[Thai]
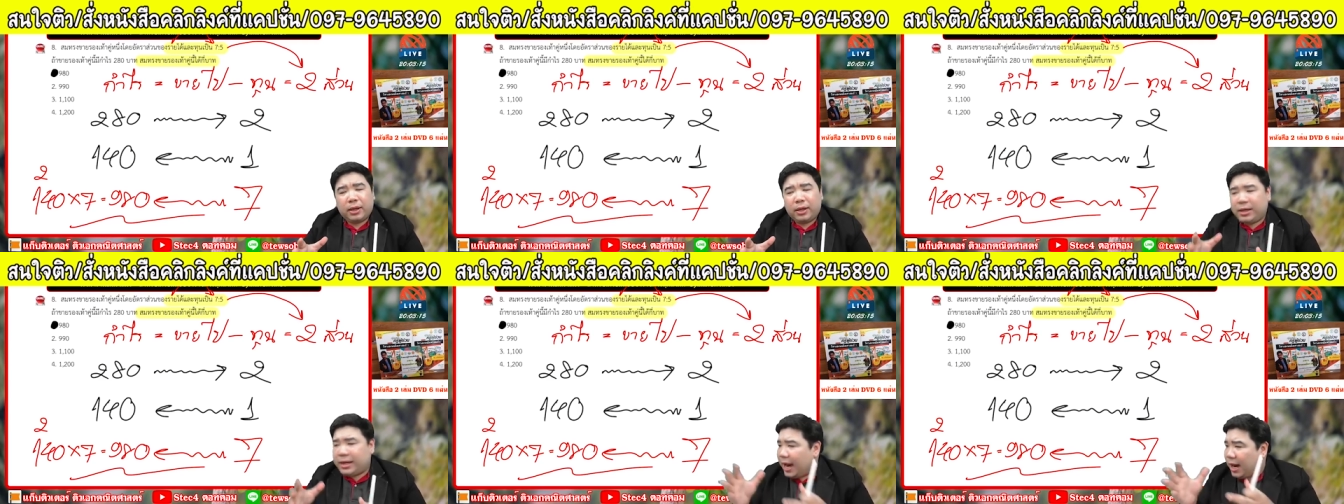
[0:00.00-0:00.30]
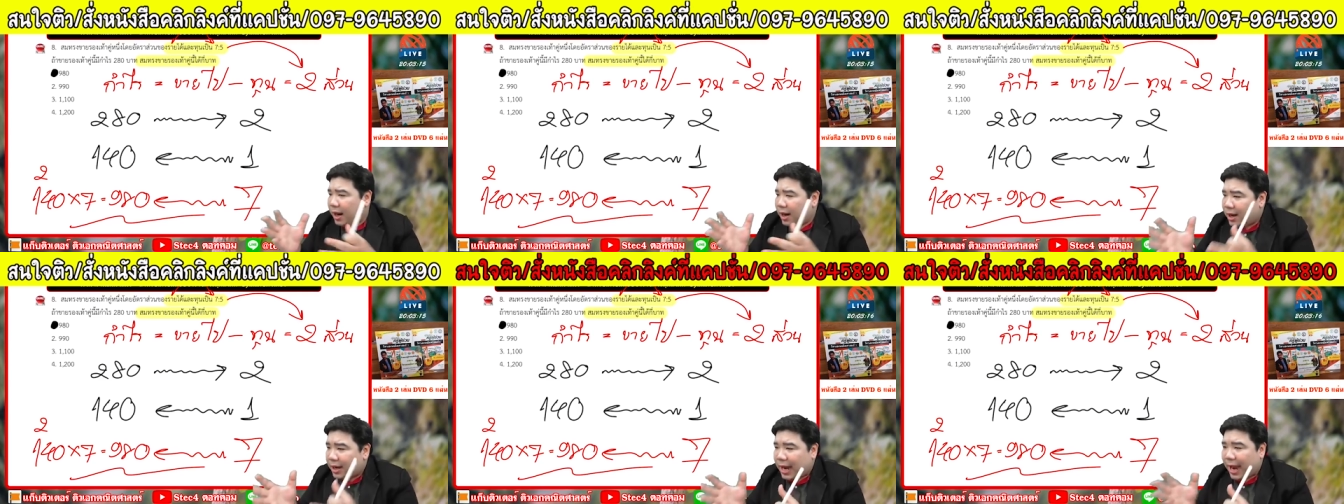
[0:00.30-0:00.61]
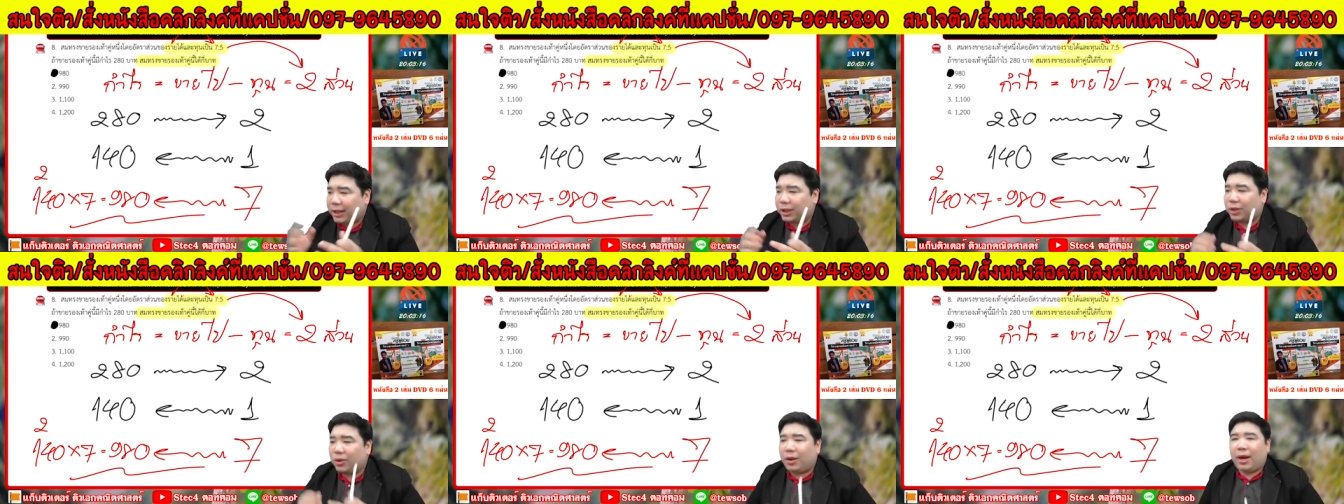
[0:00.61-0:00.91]
เน้นเรื่องกา
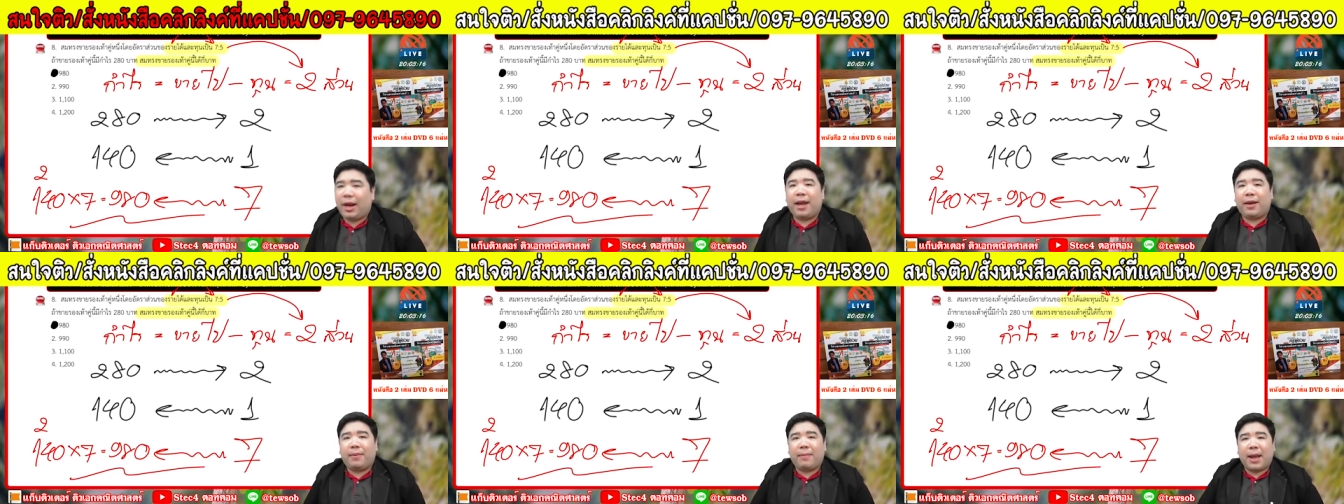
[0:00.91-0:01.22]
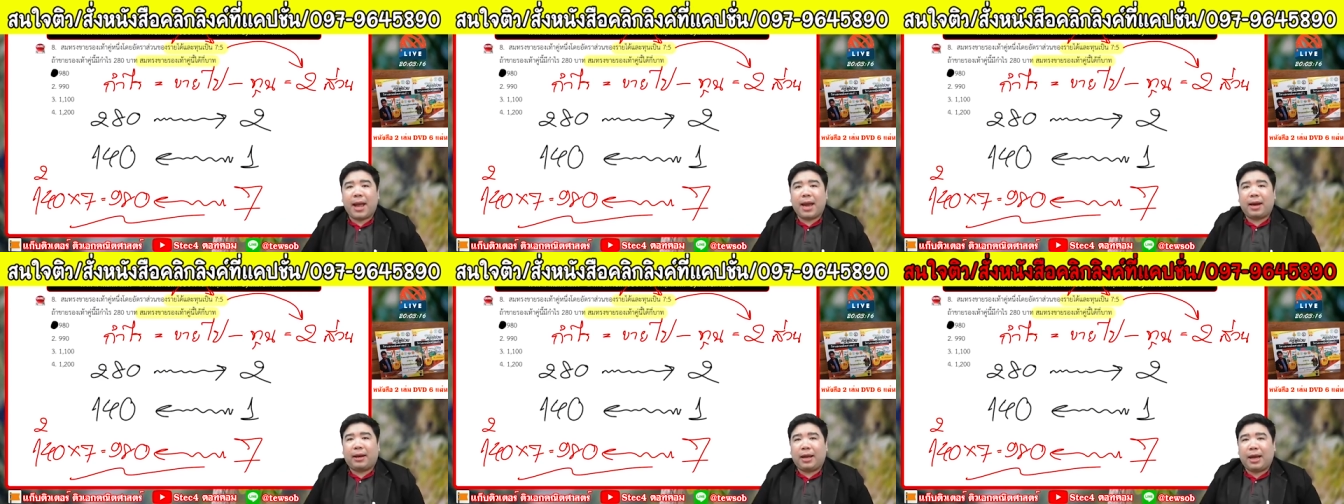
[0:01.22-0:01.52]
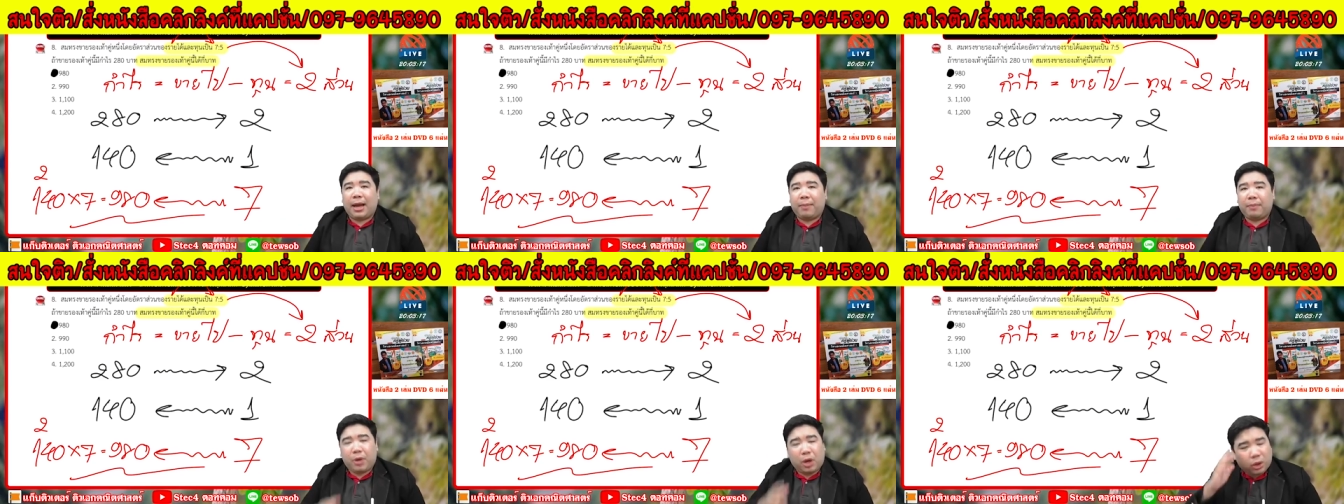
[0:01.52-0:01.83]
รทดเลขมากนะค
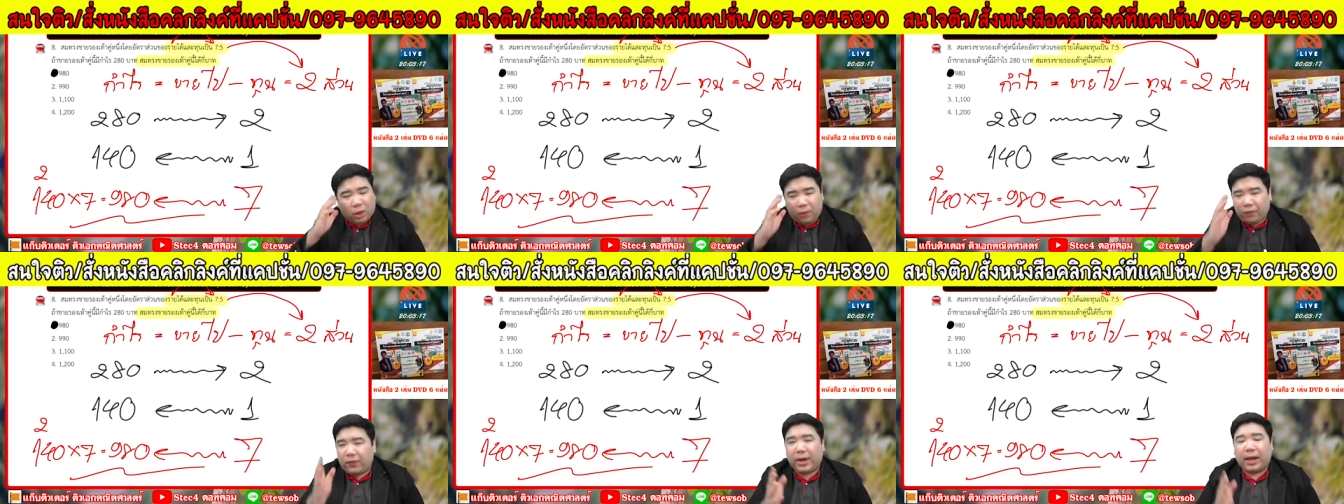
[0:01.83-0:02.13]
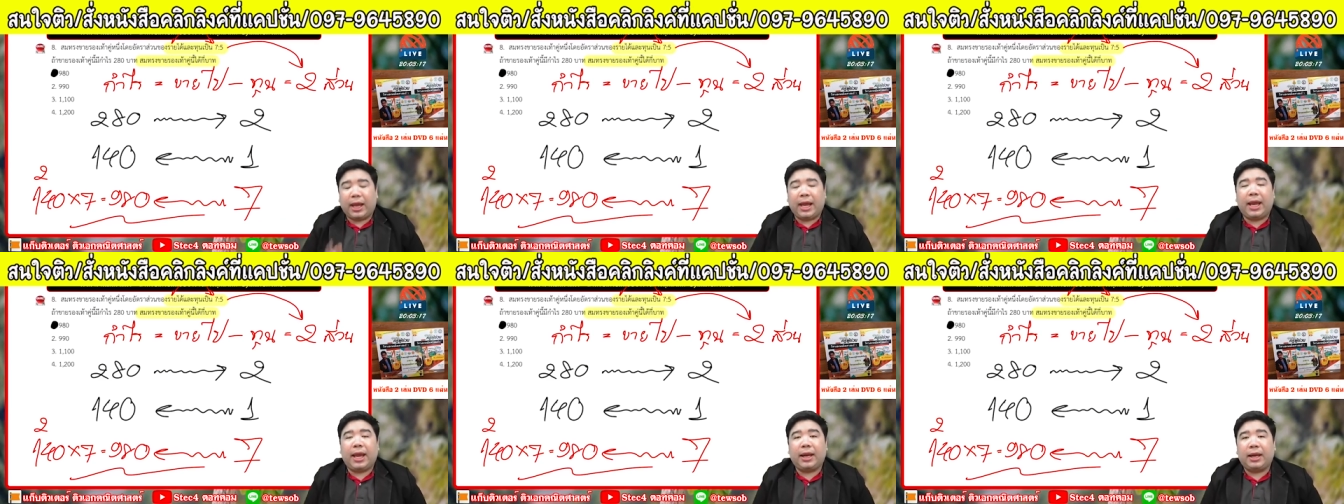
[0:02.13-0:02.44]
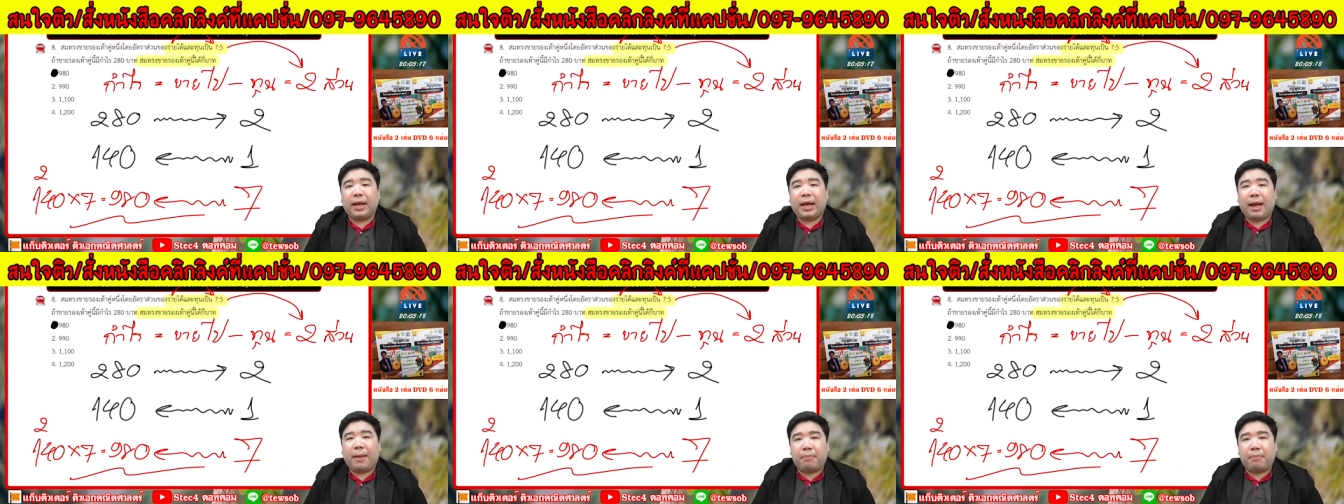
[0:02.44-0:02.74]
รับ น้องต้องฝึกเอง
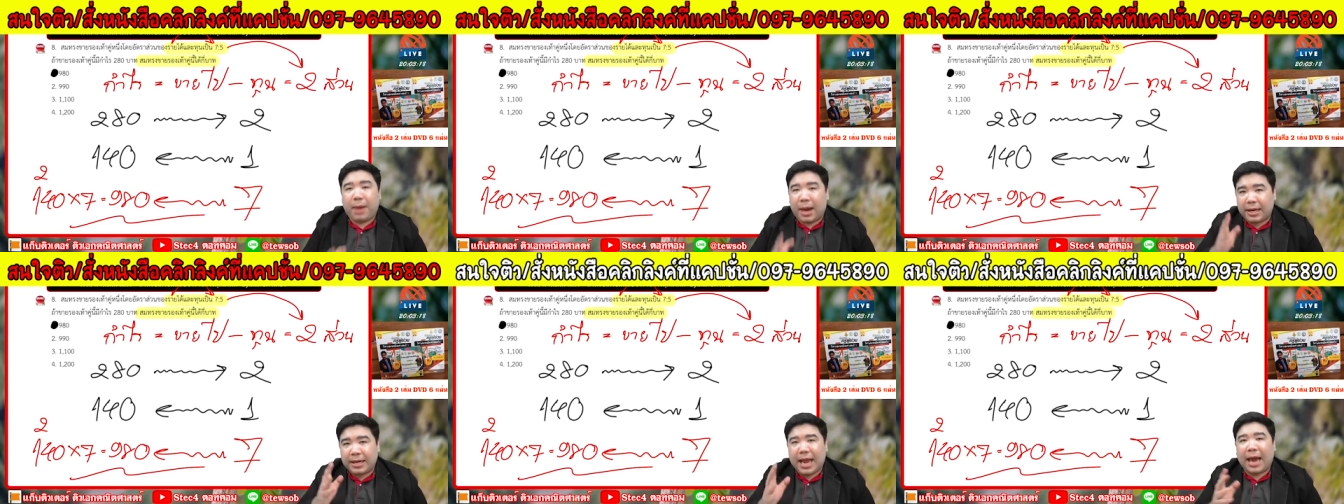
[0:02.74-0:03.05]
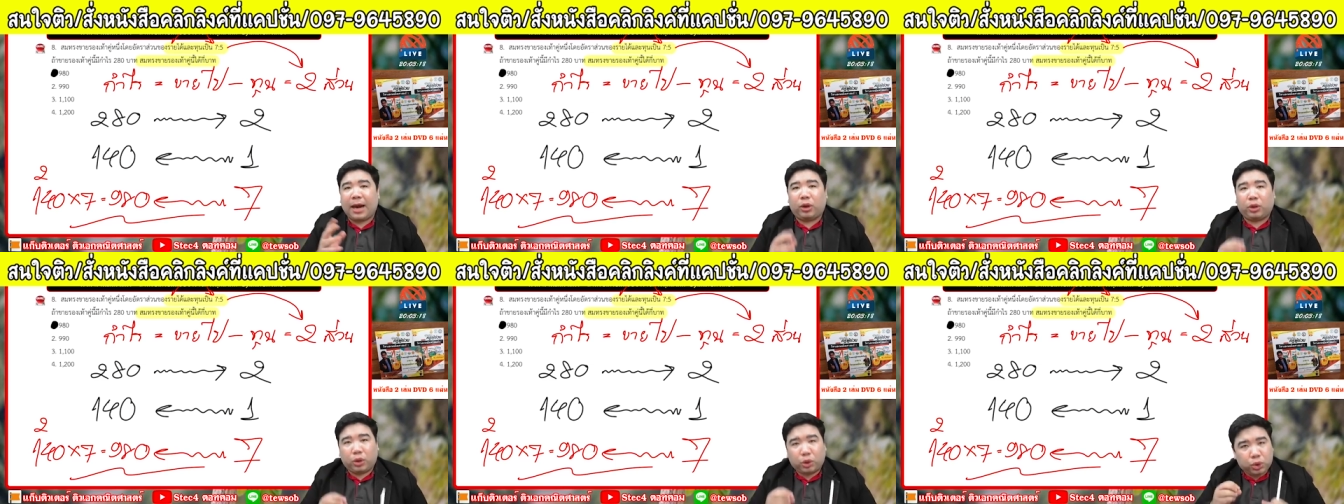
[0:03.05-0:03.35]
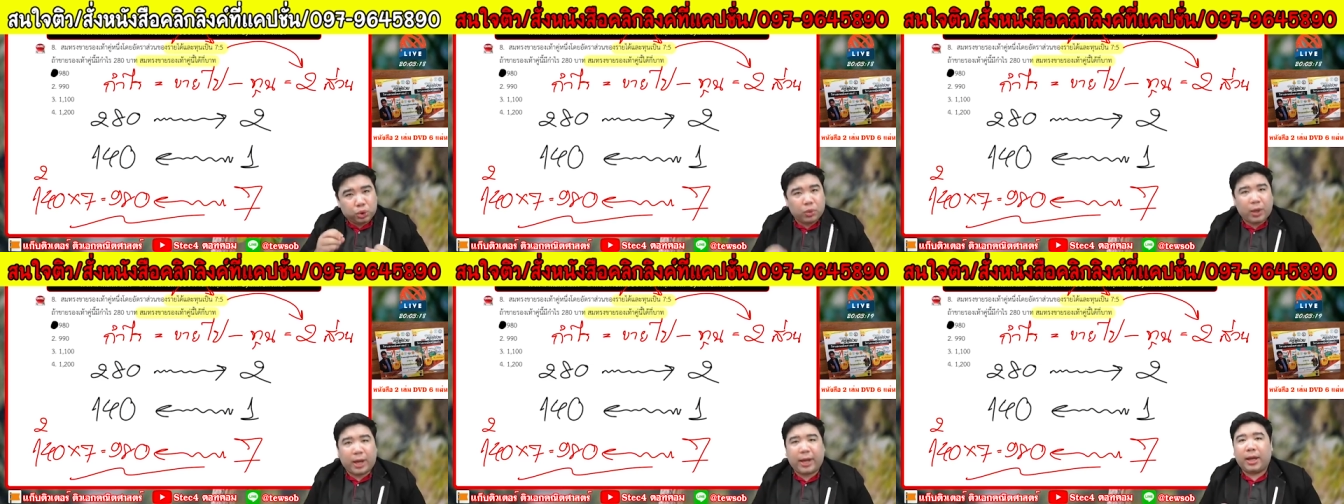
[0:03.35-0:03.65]
นะครับ บางอย่างน้องต้อง
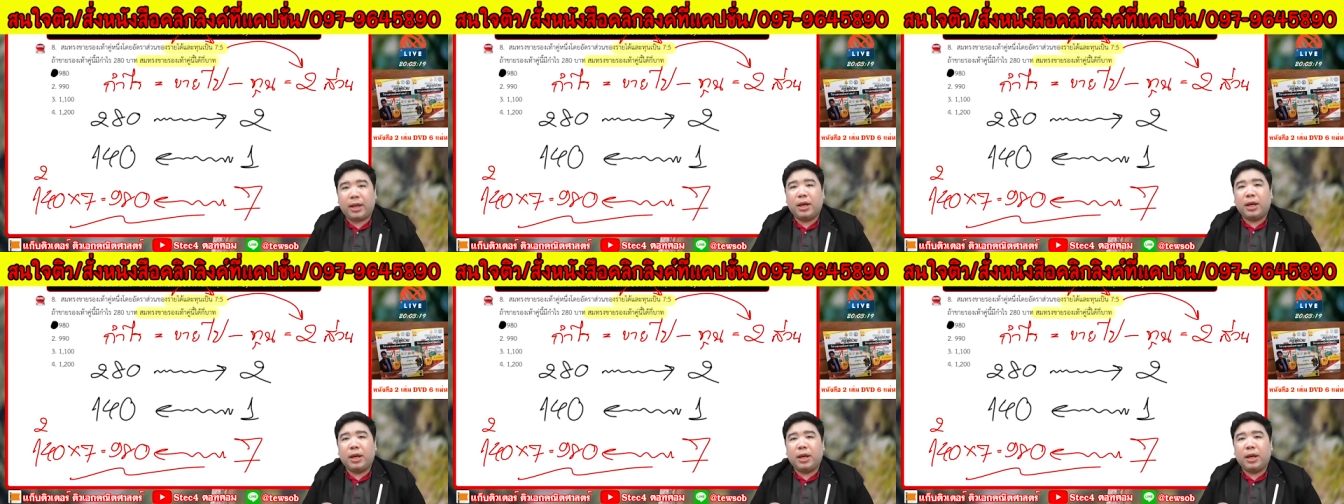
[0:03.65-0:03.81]
ช่วย